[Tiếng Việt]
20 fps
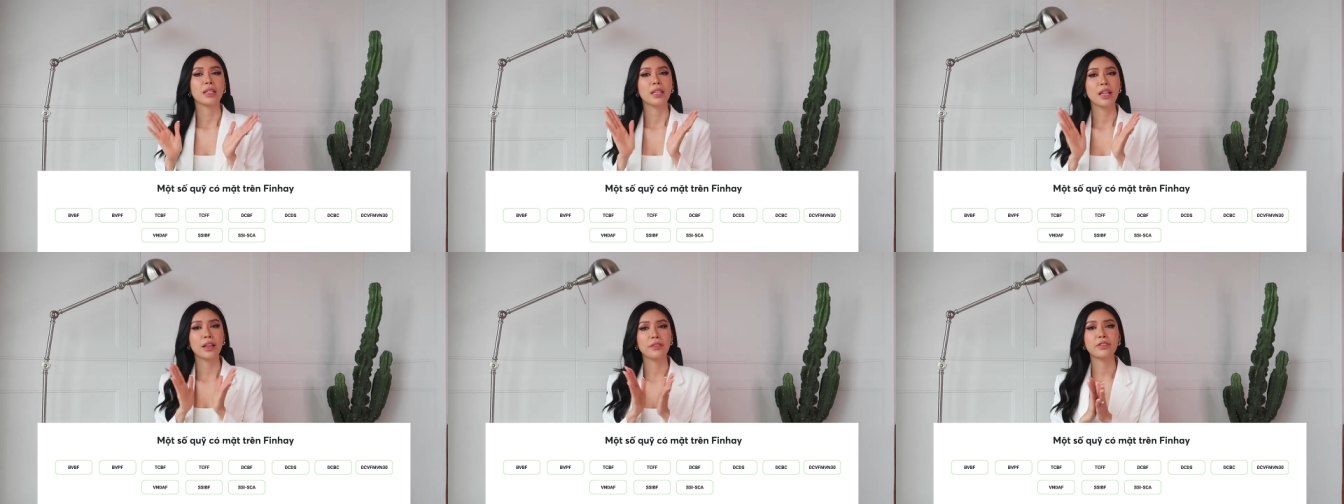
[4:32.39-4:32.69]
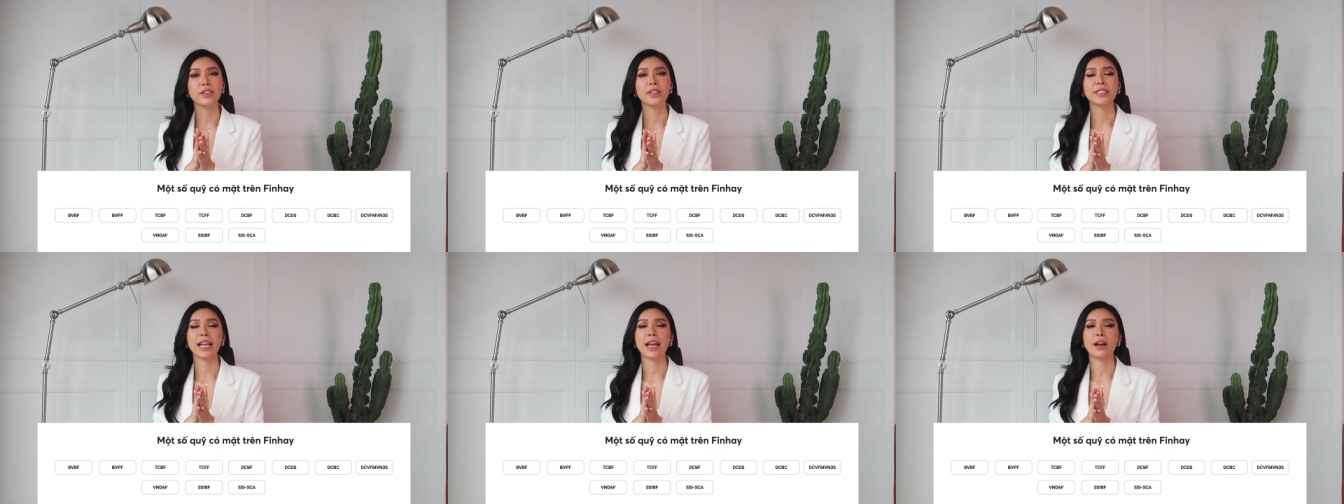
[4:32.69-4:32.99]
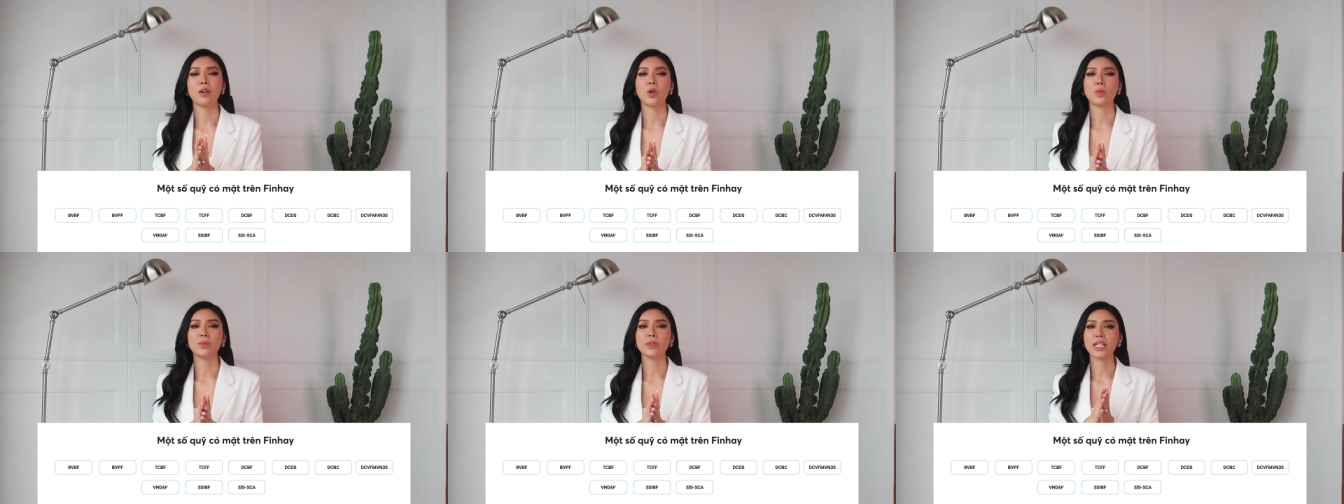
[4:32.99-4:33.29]
nên phần
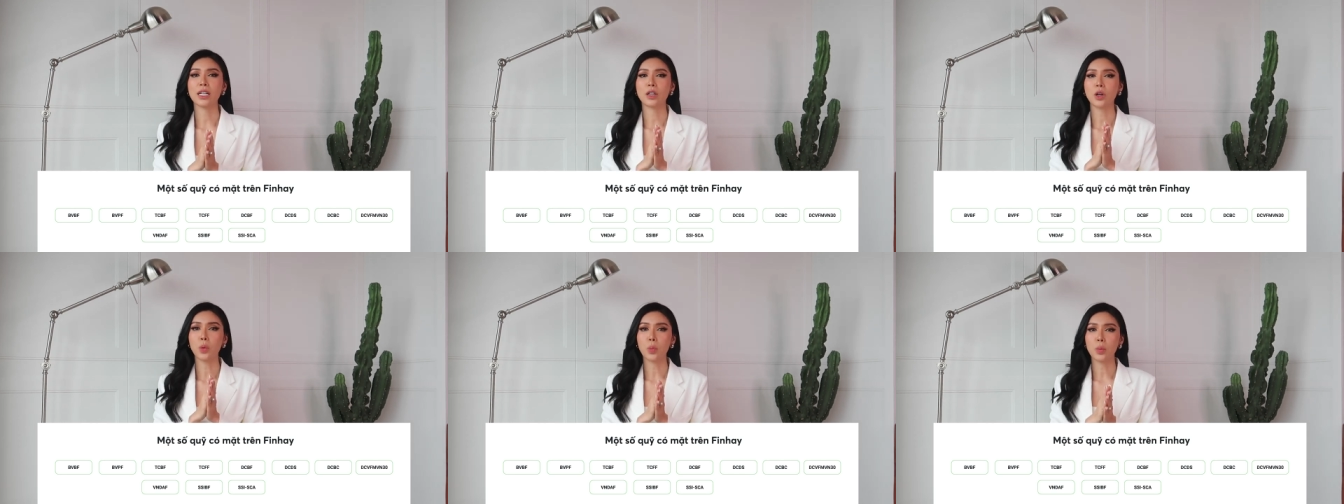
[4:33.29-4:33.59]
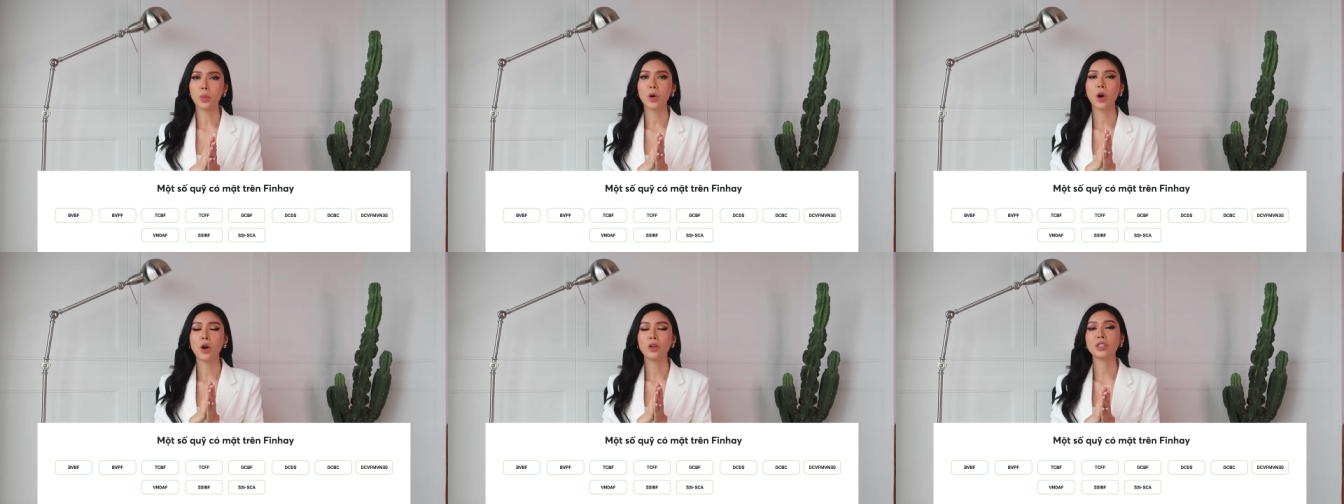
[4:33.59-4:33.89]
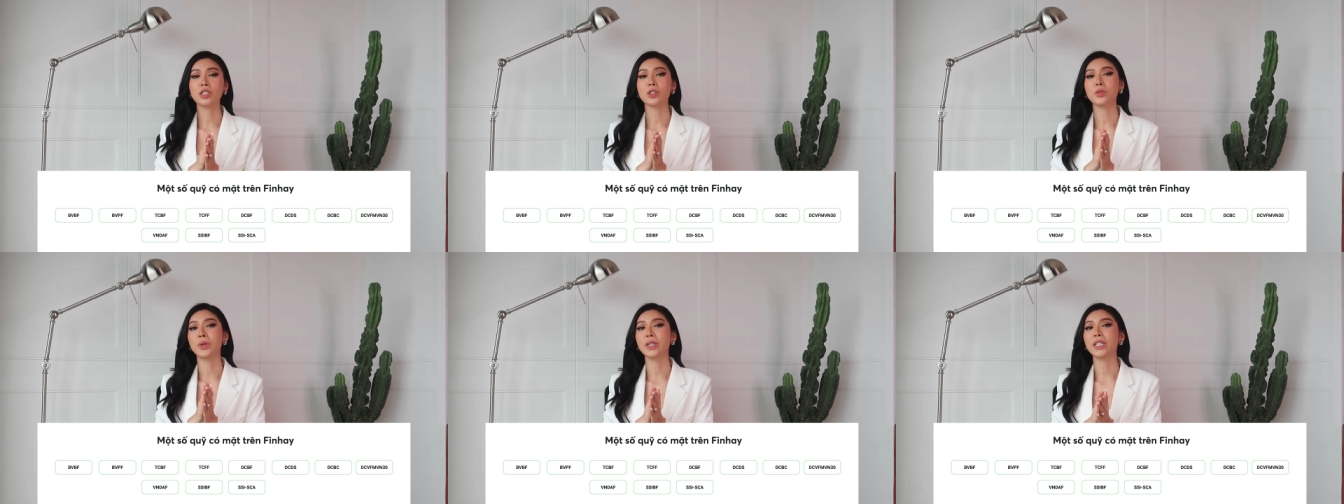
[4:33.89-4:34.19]
nào cũng sẽ củng
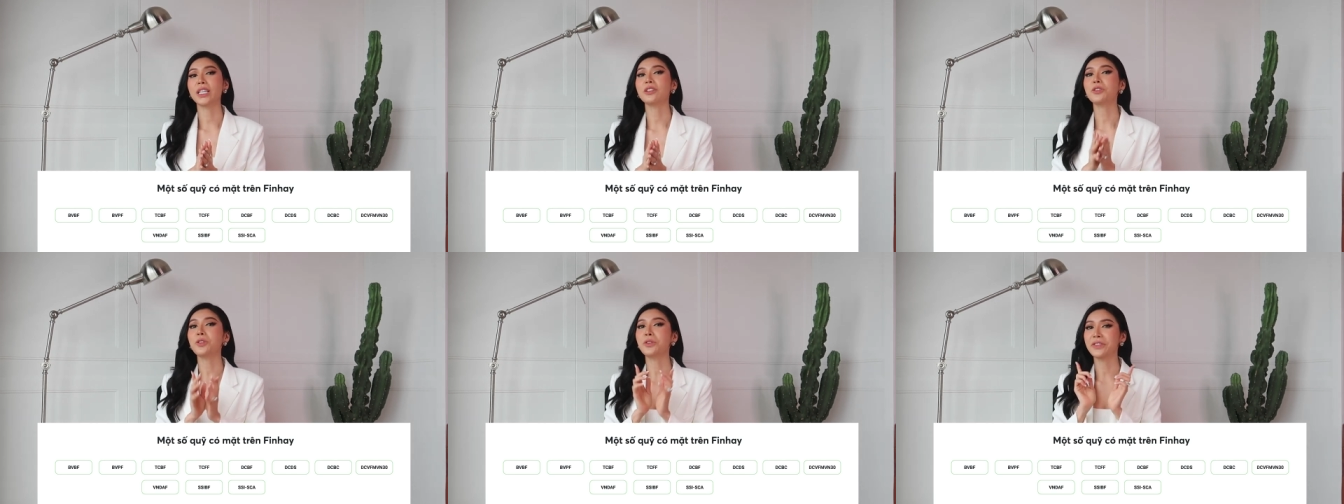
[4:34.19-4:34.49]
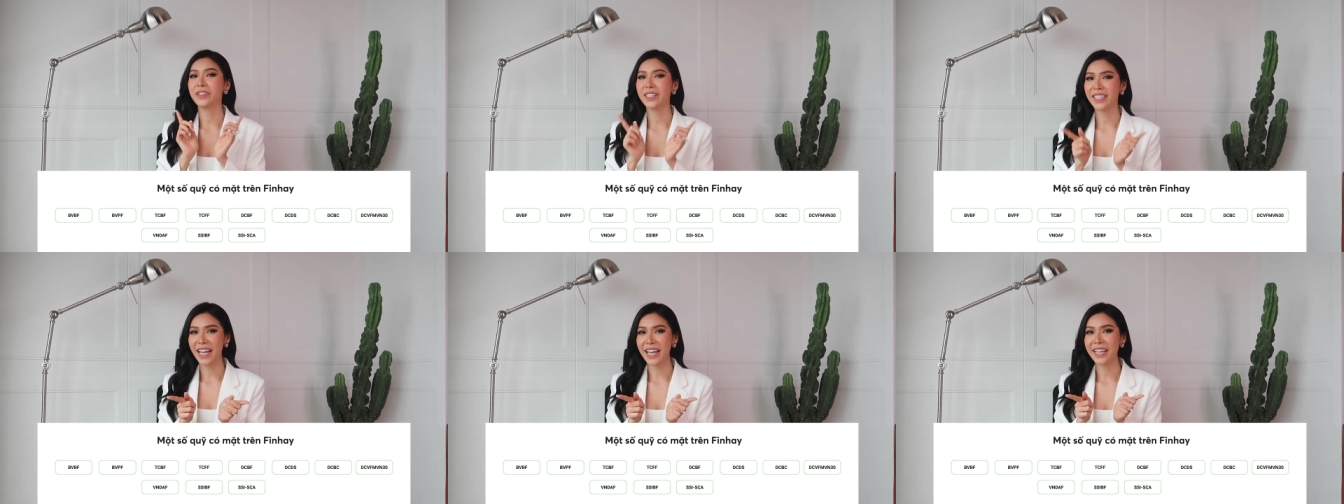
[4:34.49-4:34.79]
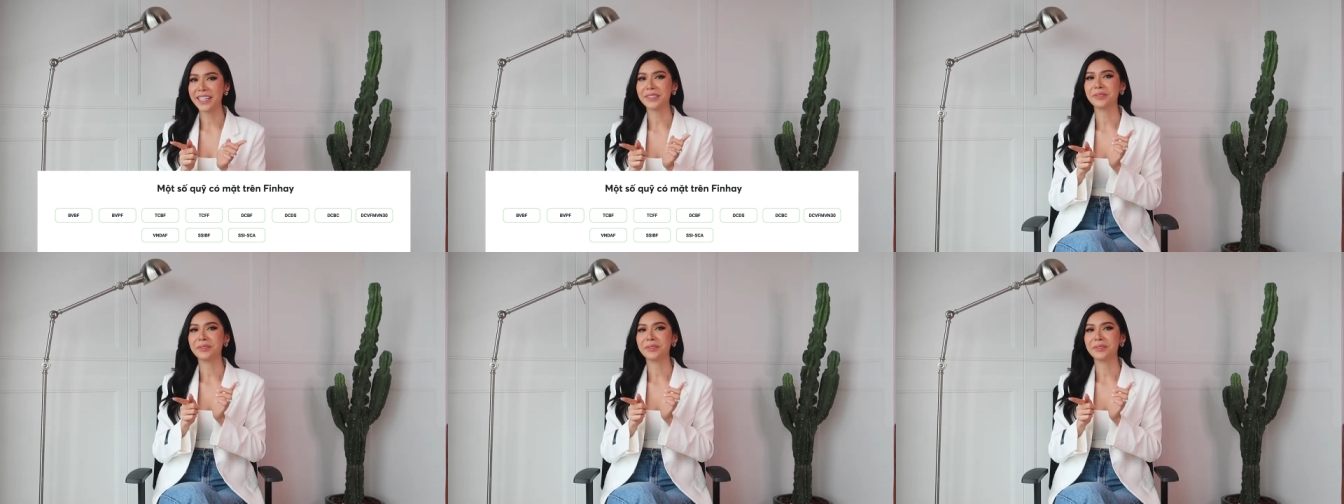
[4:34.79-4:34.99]
cố sự uy tín của Fin